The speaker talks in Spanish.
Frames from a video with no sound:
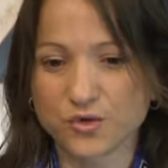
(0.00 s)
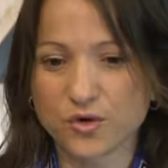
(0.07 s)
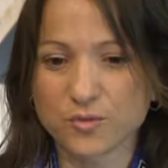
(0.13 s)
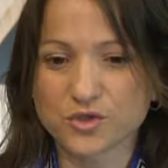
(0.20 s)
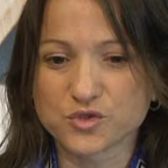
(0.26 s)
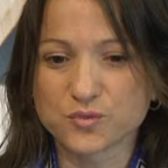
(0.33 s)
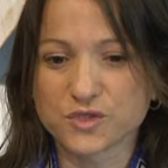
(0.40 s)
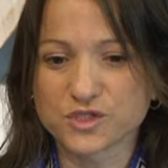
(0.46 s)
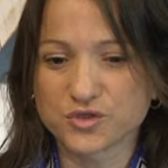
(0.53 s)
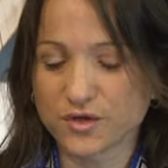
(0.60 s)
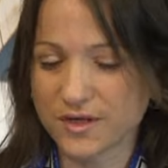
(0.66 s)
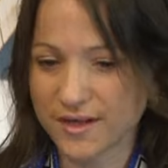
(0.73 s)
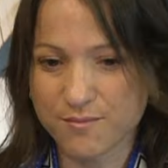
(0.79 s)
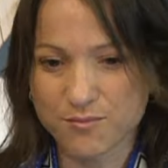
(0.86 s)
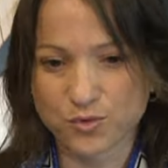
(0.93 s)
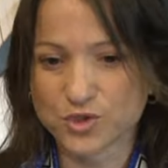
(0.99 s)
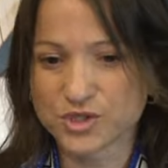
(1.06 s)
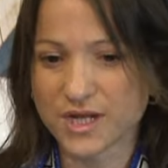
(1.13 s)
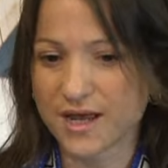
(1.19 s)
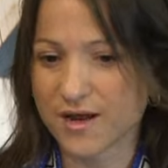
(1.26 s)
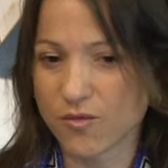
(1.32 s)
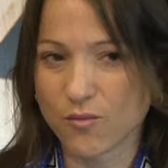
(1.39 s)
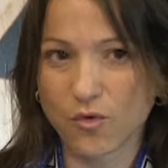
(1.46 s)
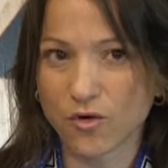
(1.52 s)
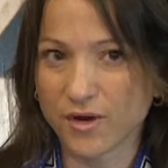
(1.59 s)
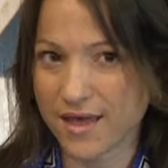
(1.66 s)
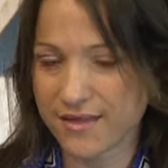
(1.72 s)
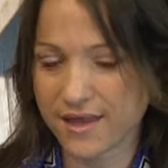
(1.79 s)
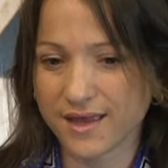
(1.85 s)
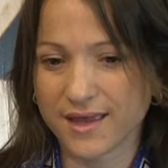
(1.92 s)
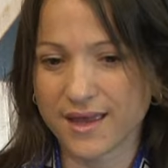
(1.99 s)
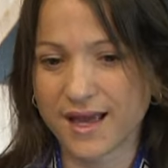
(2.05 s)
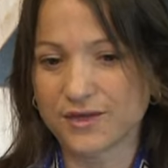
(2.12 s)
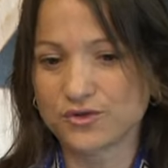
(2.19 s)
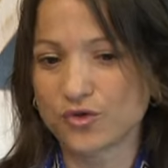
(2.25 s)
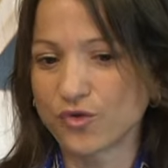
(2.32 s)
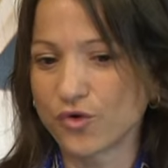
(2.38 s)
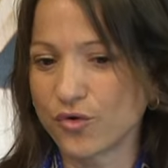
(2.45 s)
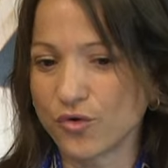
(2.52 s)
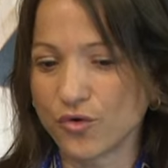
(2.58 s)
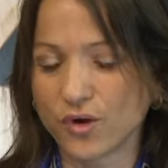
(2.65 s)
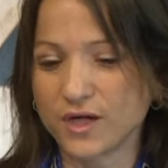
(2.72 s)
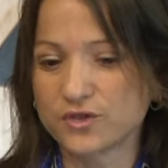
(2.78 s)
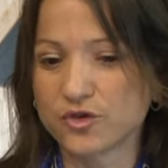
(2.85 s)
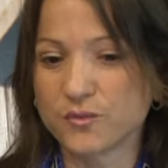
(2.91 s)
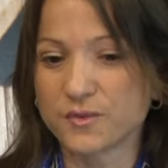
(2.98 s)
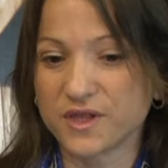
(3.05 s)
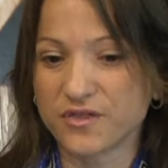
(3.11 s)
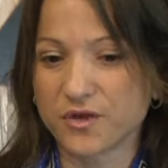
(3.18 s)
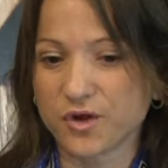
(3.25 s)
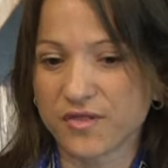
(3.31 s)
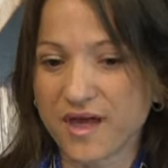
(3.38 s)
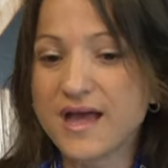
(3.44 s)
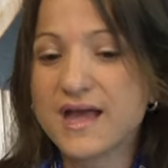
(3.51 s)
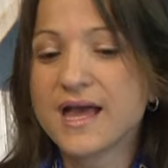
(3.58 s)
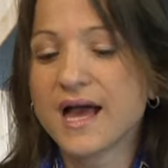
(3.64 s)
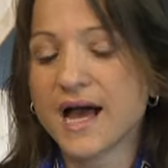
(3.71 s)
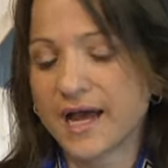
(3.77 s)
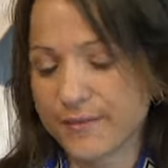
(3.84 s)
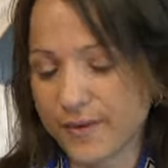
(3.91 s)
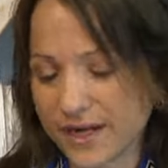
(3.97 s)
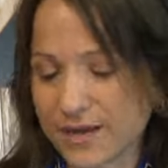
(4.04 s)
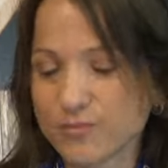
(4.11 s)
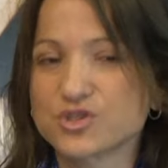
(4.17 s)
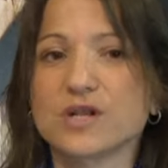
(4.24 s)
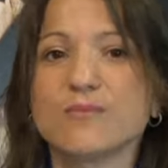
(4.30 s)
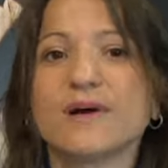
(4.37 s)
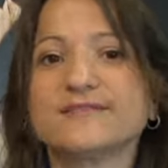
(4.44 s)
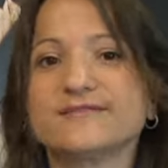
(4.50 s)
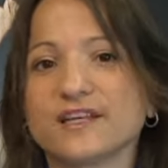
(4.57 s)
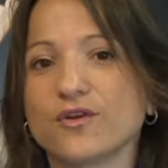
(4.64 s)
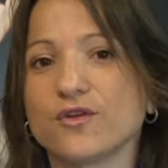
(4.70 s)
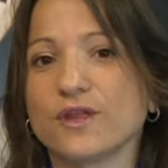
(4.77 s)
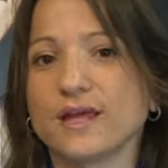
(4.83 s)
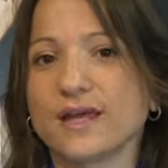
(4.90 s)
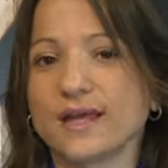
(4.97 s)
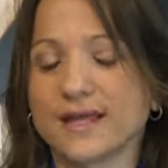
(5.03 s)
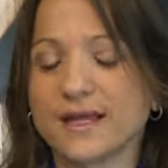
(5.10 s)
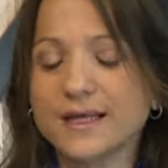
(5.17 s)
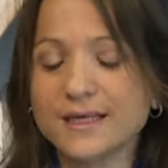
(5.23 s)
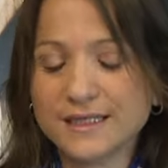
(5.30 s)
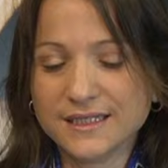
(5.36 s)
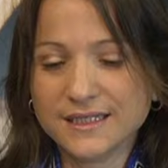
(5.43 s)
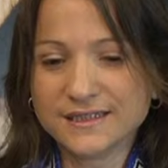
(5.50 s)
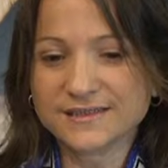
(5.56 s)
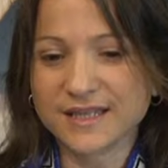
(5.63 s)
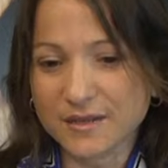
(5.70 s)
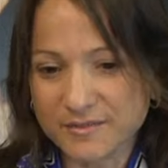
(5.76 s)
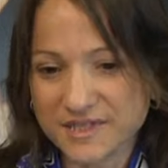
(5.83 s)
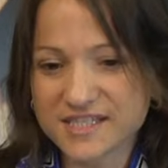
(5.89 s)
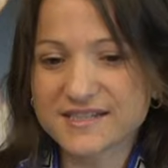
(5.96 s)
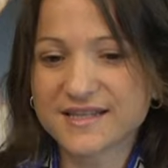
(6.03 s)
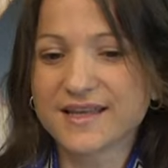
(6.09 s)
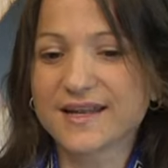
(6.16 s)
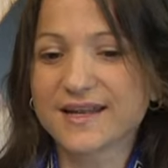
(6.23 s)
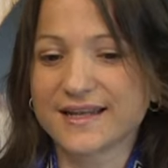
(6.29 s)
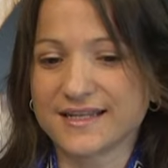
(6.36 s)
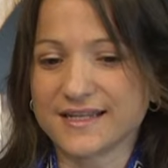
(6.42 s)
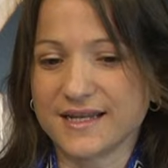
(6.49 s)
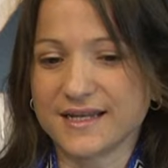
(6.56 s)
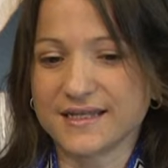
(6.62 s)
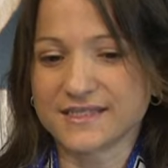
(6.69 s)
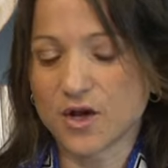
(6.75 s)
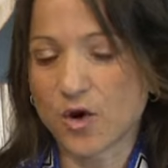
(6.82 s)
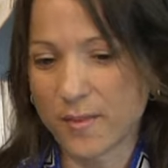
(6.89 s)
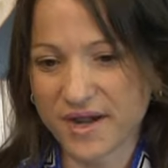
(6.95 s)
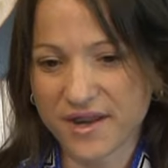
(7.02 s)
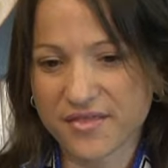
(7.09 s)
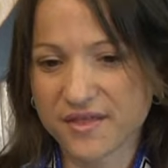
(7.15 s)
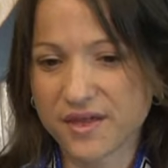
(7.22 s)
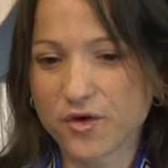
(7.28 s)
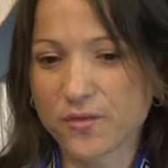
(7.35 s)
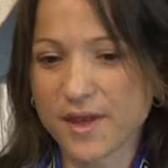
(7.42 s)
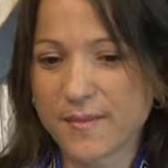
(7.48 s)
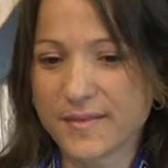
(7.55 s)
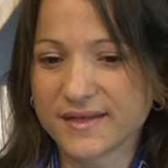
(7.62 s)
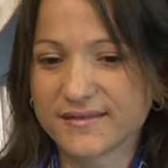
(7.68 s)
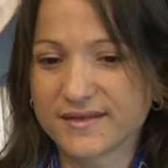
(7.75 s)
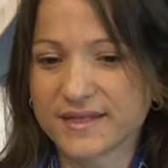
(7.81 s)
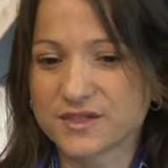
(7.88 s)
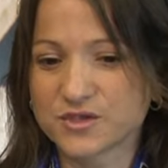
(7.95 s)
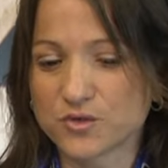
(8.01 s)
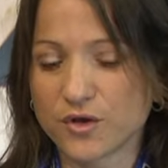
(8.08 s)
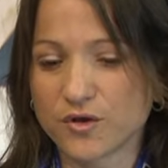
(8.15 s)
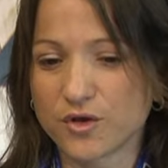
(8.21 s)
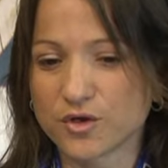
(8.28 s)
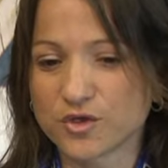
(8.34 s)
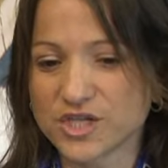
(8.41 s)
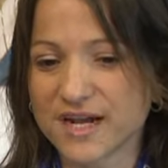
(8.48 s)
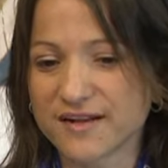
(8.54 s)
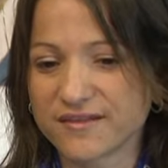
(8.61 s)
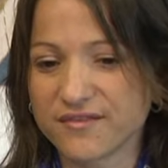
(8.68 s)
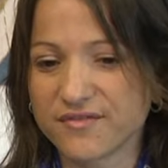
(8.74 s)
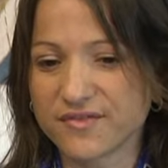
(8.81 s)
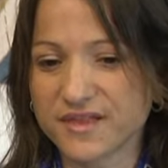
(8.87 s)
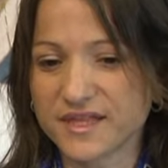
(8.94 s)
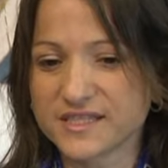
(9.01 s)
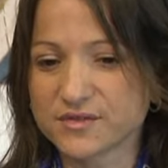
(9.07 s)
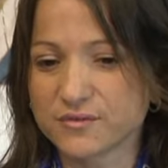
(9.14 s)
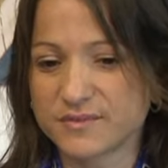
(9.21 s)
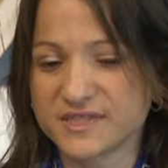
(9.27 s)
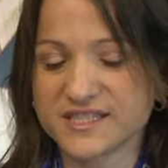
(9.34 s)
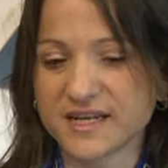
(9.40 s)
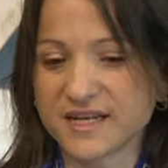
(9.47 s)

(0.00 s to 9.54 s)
por supuesto, que impulsa como nadie a todo, a todo Menizorroza. Ahí veíamos el manteo de del Mister, que se lo merece, obviamente, es uno de los artífices, un Mister ya